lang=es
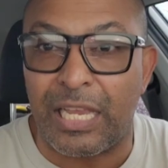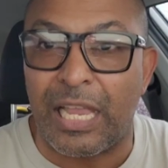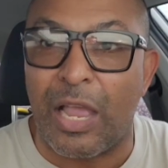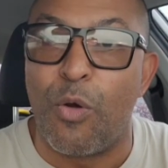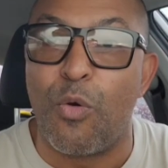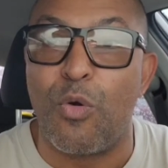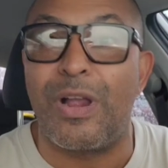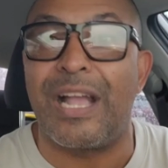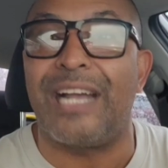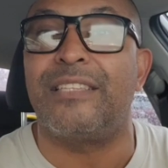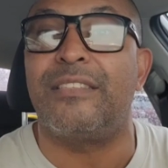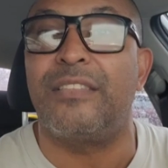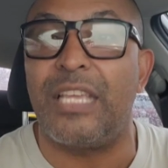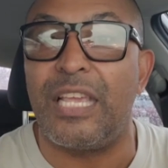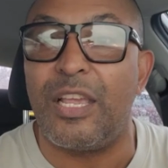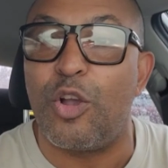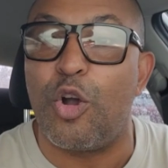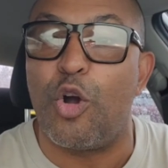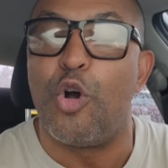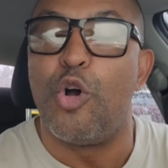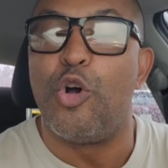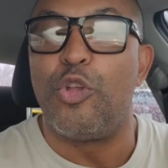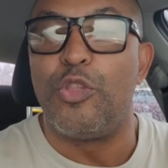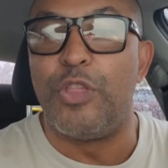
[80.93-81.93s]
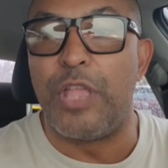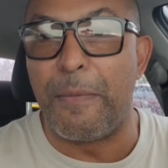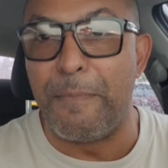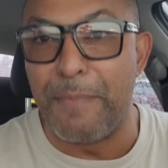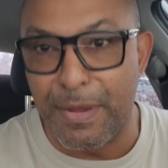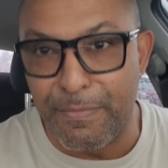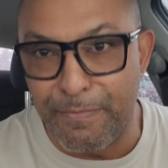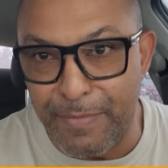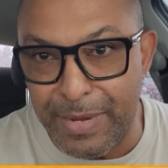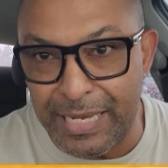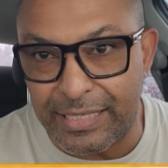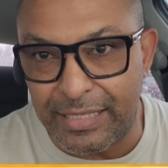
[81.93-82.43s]
que es un castigo del
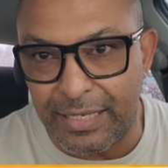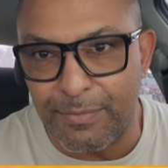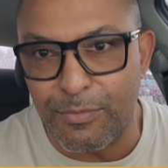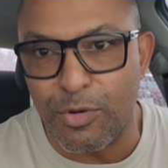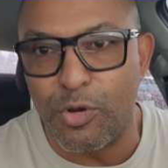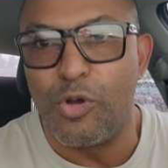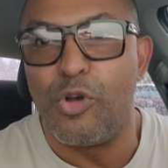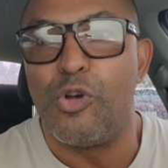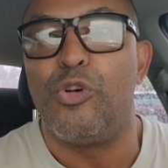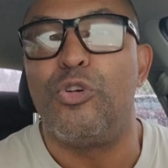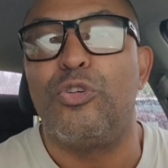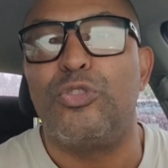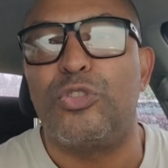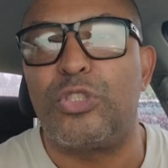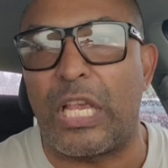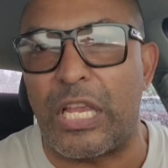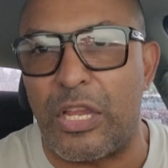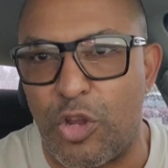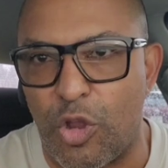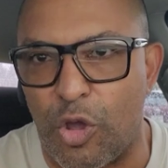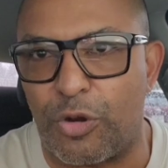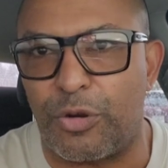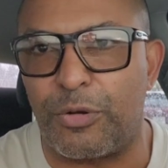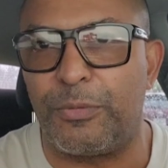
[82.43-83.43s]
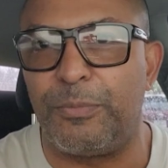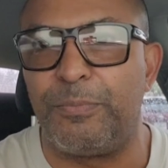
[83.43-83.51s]
mismísimo Señor.